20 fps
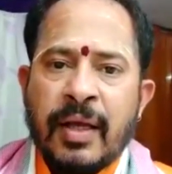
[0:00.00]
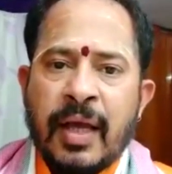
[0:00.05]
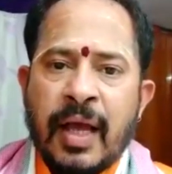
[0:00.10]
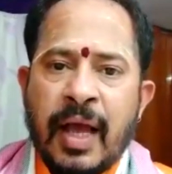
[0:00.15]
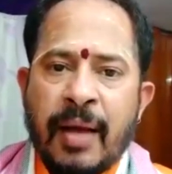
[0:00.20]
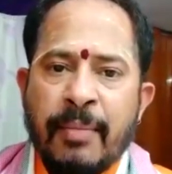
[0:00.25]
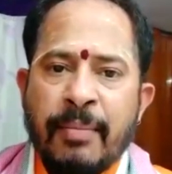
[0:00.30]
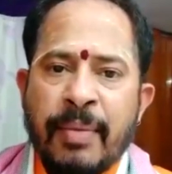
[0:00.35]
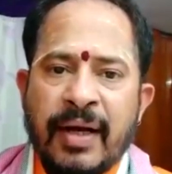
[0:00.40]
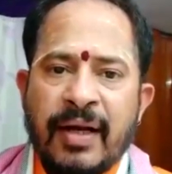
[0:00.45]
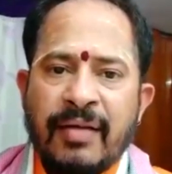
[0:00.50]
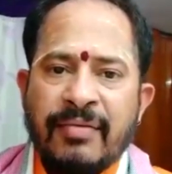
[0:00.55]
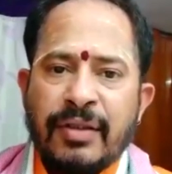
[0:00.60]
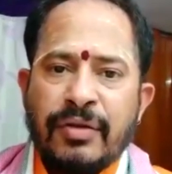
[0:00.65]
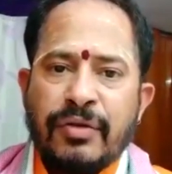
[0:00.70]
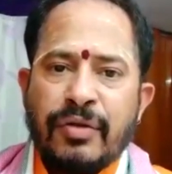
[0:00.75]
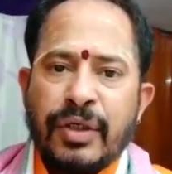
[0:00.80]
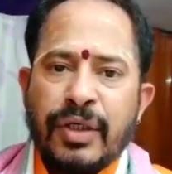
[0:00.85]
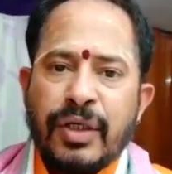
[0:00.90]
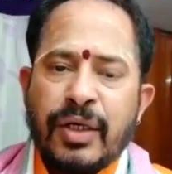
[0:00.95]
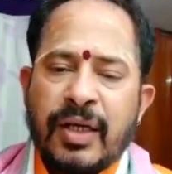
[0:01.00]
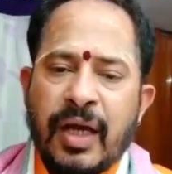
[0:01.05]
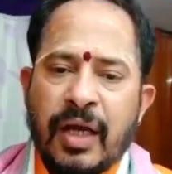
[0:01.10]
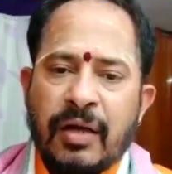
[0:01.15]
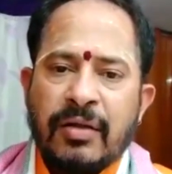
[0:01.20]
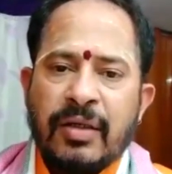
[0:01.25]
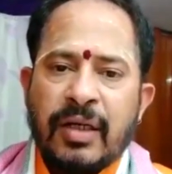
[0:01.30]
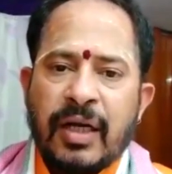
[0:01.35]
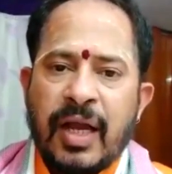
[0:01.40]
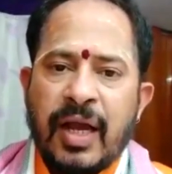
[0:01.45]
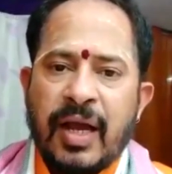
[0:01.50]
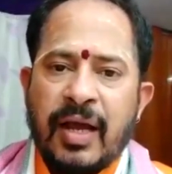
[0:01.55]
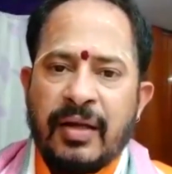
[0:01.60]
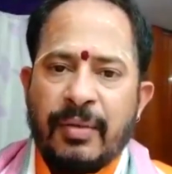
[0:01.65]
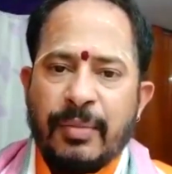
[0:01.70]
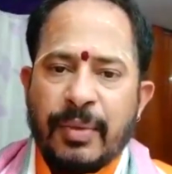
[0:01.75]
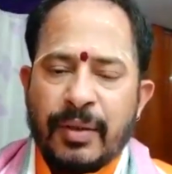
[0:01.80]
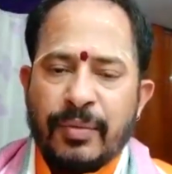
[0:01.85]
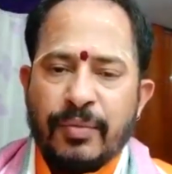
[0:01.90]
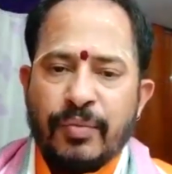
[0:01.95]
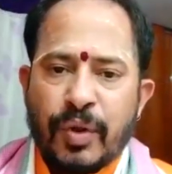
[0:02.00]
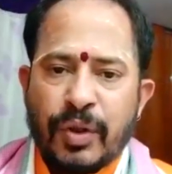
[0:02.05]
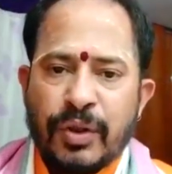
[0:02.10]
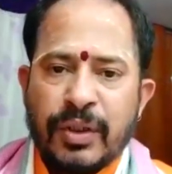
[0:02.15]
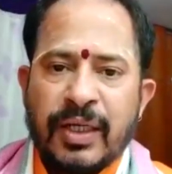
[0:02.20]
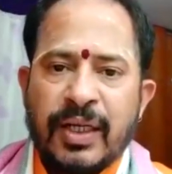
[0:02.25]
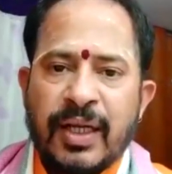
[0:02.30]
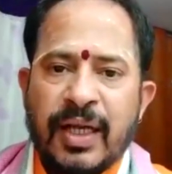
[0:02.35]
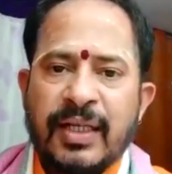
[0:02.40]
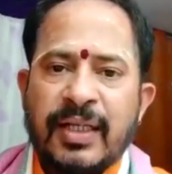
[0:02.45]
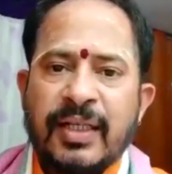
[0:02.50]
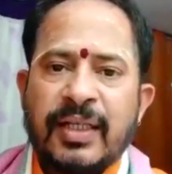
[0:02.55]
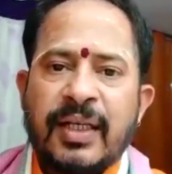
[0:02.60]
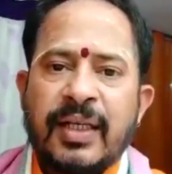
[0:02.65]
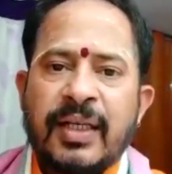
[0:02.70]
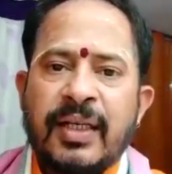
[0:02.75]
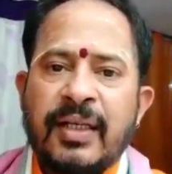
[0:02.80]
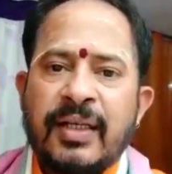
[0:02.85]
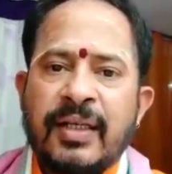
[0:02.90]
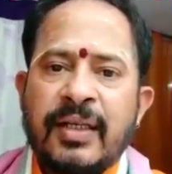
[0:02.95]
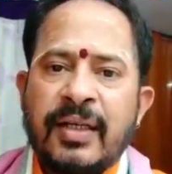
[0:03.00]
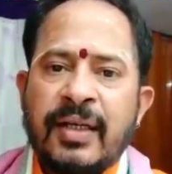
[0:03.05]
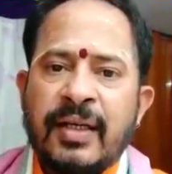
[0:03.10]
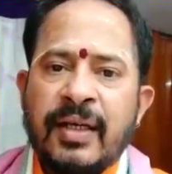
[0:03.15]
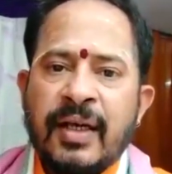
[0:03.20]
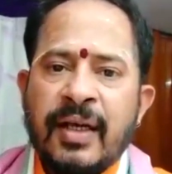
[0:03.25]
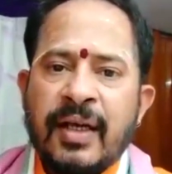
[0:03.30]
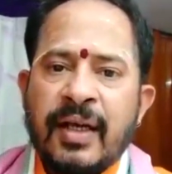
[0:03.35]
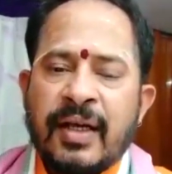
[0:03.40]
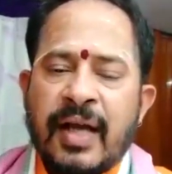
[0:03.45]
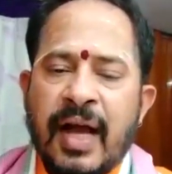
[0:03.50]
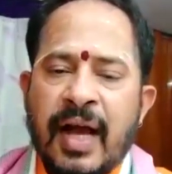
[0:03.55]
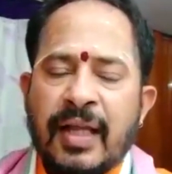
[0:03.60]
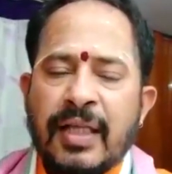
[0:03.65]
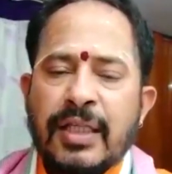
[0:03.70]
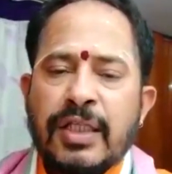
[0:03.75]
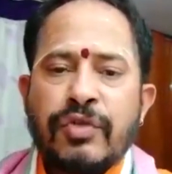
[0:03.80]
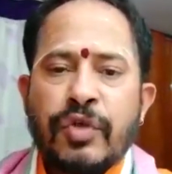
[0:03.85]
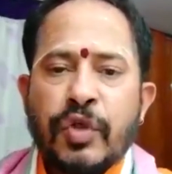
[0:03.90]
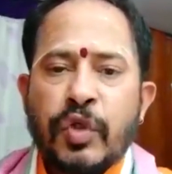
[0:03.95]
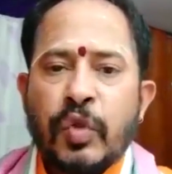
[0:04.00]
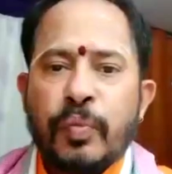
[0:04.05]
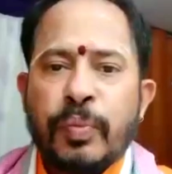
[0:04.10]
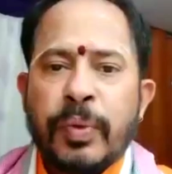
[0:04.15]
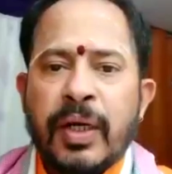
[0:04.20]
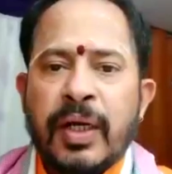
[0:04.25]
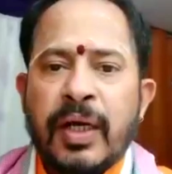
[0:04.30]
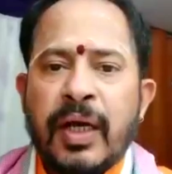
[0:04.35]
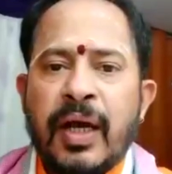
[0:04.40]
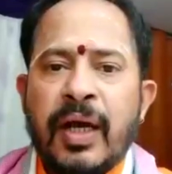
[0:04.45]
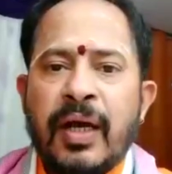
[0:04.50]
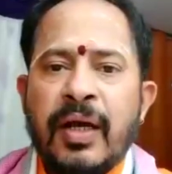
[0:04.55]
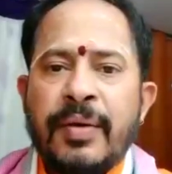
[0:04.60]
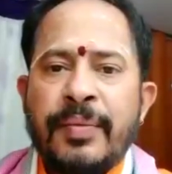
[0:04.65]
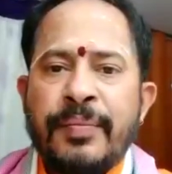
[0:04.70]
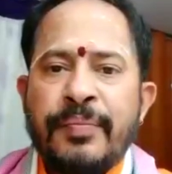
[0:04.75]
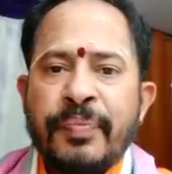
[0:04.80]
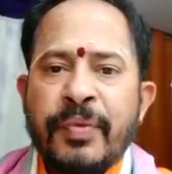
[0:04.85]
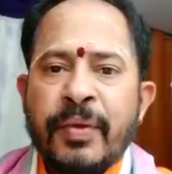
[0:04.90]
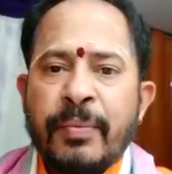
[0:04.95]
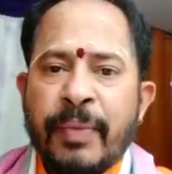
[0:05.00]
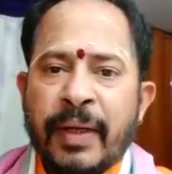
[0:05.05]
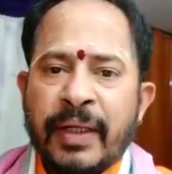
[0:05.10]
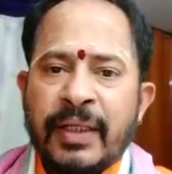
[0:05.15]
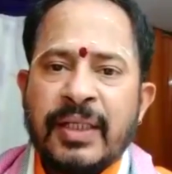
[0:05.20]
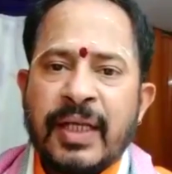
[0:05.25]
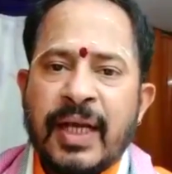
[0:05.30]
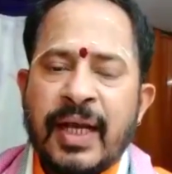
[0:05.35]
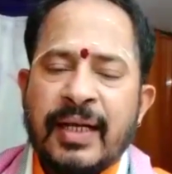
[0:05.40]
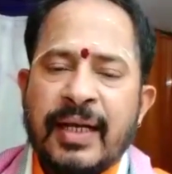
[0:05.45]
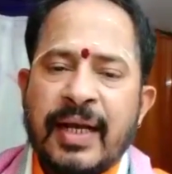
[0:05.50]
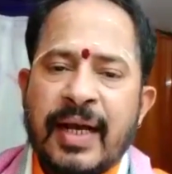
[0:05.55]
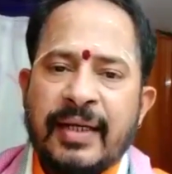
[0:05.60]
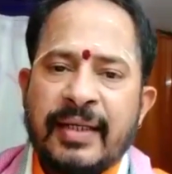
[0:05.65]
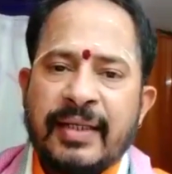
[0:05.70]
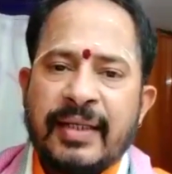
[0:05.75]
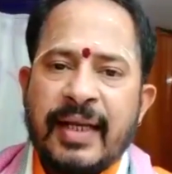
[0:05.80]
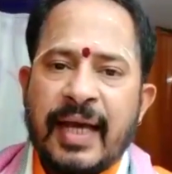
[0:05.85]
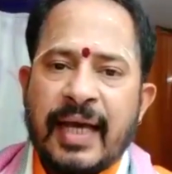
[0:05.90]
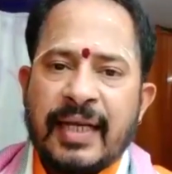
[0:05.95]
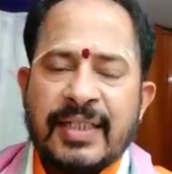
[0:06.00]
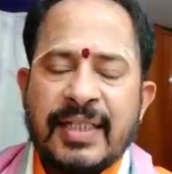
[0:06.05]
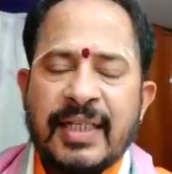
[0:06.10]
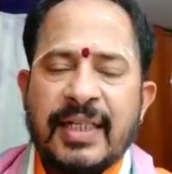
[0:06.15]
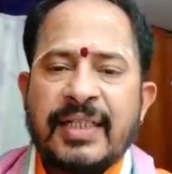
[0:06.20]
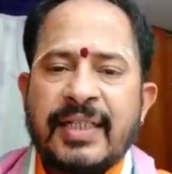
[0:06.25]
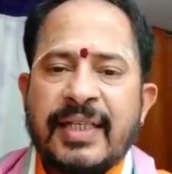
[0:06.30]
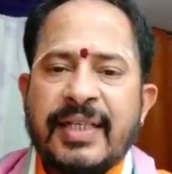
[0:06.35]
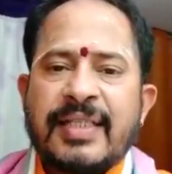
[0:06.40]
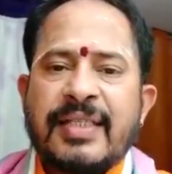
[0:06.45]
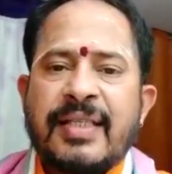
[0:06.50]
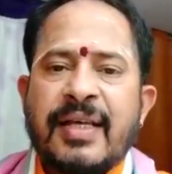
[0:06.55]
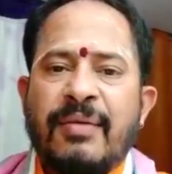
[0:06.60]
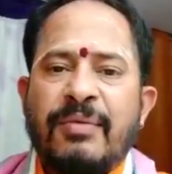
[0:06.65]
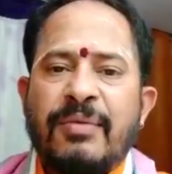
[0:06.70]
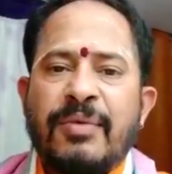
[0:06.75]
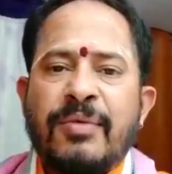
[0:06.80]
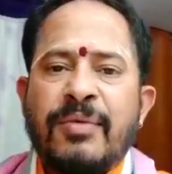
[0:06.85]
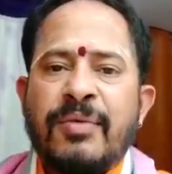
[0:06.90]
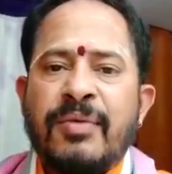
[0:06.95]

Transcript: ఆ భగవంతుని యొక్క అనుగ్రహాన్ని మనం పొందటానికి కాలస్వరూపంగా పంచాంగానికి అర్చన చేస్తాము